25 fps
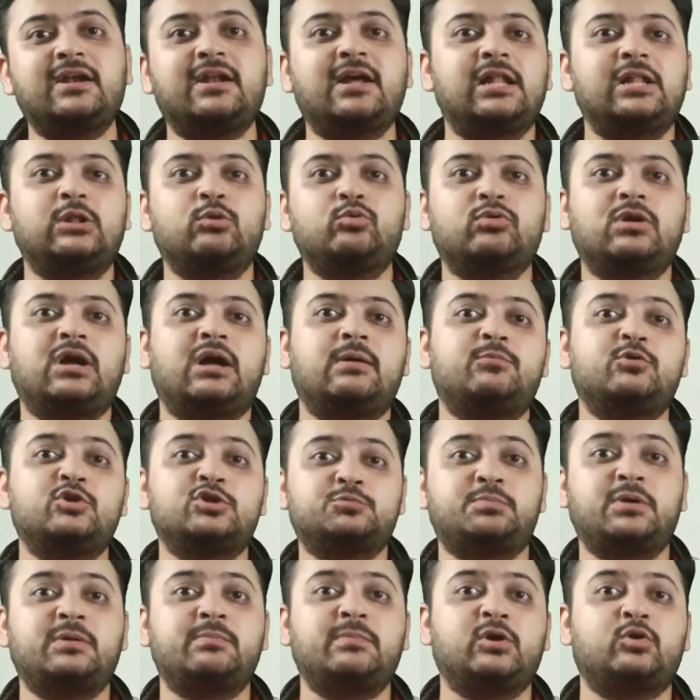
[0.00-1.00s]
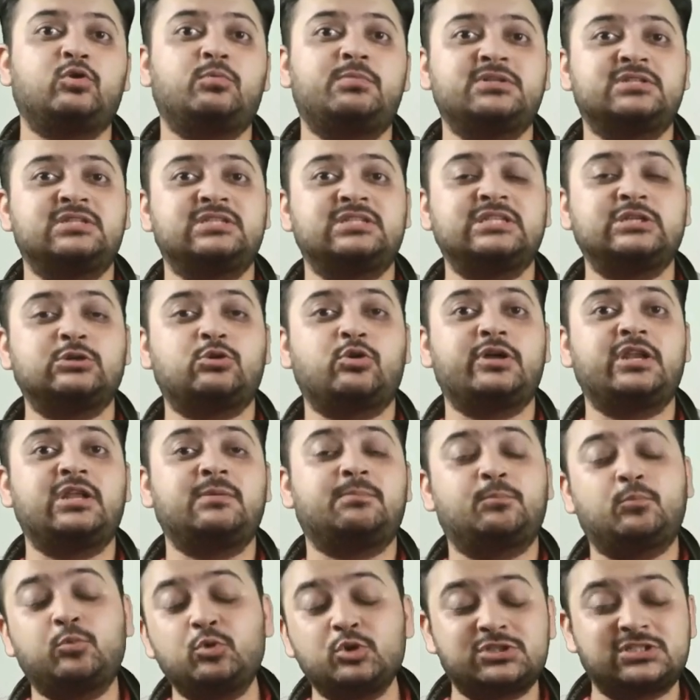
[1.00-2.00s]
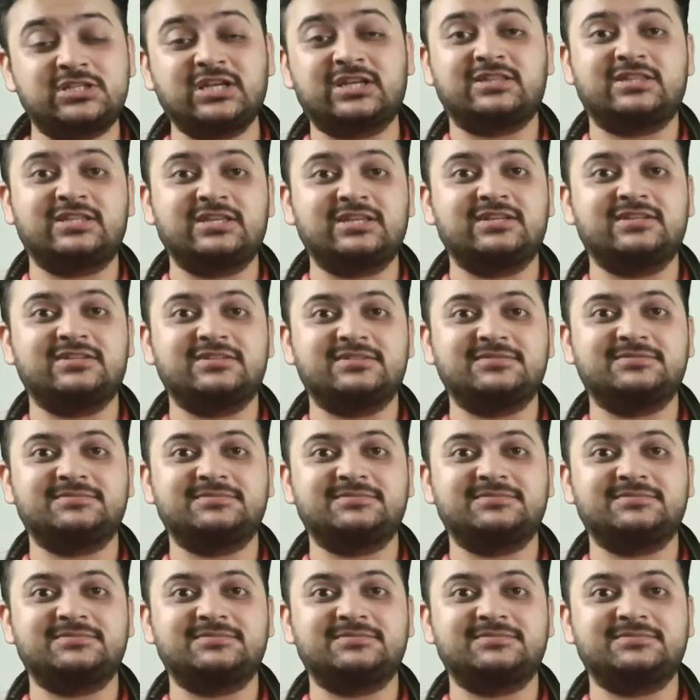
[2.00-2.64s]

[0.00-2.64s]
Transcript: डाल दूंगा आप उस पर मेरे को बिजनेस इंक्वायरी पूछ सकते हैं